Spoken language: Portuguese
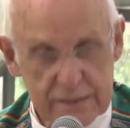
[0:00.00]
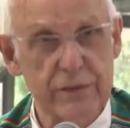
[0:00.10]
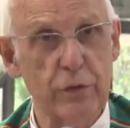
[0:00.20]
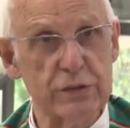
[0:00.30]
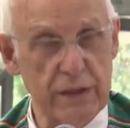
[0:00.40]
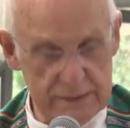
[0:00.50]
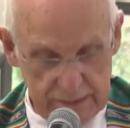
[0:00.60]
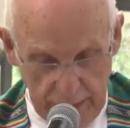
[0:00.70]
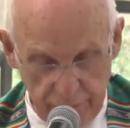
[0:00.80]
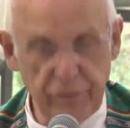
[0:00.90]
se vocês
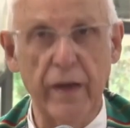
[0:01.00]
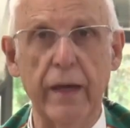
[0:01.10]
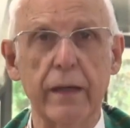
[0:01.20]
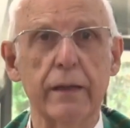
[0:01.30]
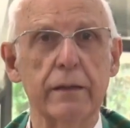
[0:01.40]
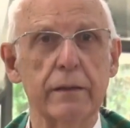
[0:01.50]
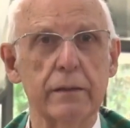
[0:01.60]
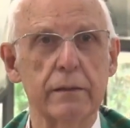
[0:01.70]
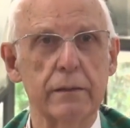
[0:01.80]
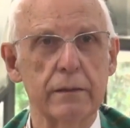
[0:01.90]
têm fé,
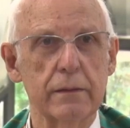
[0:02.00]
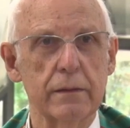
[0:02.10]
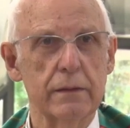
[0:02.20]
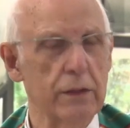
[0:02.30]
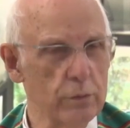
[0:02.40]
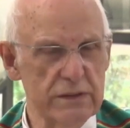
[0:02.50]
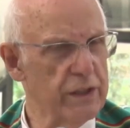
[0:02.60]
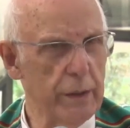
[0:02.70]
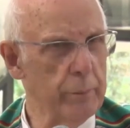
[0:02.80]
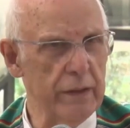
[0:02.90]
não
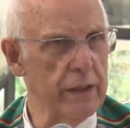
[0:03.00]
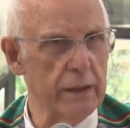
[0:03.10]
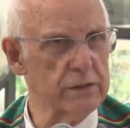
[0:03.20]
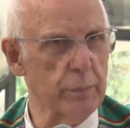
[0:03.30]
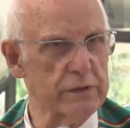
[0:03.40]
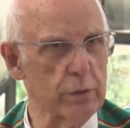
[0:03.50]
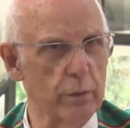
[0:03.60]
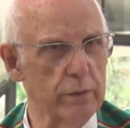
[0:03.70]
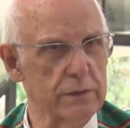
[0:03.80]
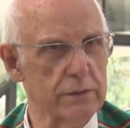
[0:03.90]
discriminem as
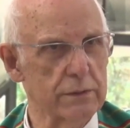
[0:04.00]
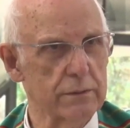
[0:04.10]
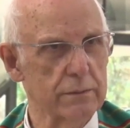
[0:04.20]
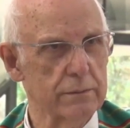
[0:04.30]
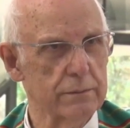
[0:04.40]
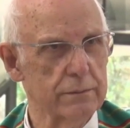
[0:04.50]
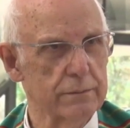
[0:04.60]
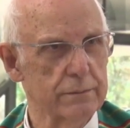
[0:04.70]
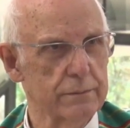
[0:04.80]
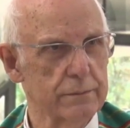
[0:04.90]
pessoas.
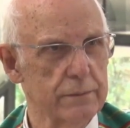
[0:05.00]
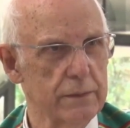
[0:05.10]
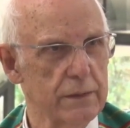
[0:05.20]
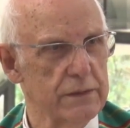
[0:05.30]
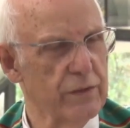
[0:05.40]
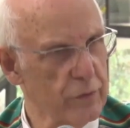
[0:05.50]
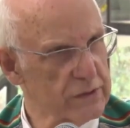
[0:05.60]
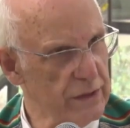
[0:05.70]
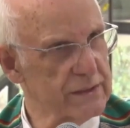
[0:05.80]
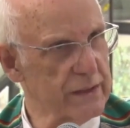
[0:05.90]
Se
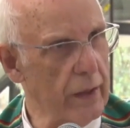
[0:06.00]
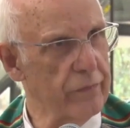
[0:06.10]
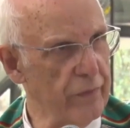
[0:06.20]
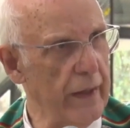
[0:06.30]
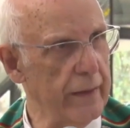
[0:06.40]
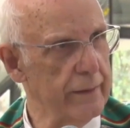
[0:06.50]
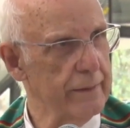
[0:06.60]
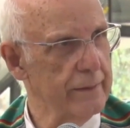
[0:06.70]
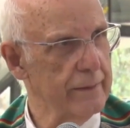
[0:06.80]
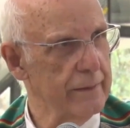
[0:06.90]
vocês têm fé,
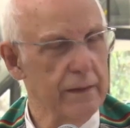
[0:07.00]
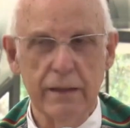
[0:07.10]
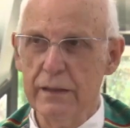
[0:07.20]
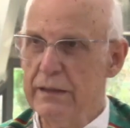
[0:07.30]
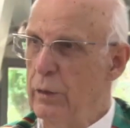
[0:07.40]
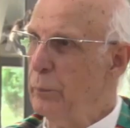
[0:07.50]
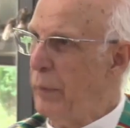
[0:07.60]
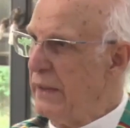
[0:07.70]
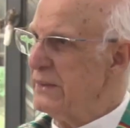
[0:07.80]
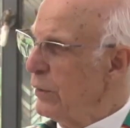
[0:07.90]
não
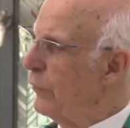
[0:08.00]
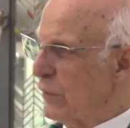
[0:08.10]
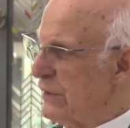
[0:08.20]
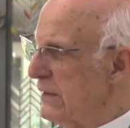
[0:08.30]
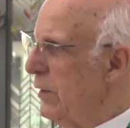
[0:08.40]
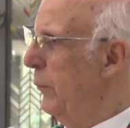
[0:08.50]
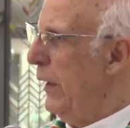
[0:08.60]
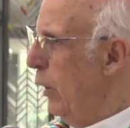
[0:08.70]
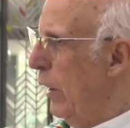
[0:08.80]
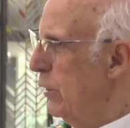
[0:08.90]
pensem que vocês são
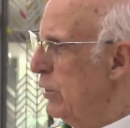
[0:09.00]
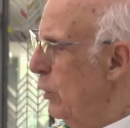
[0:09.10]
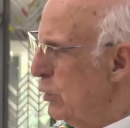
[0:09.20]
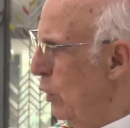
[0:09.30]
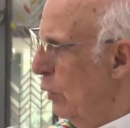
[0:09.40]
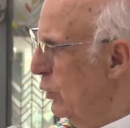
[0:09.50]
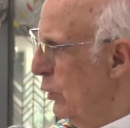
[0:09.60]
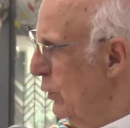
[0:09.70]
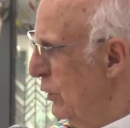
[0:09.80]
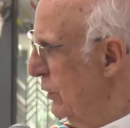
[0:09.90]
melhores que os
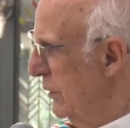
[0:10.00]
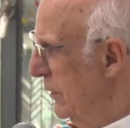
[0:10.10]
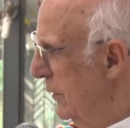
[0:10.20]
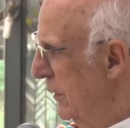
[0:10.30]
outros.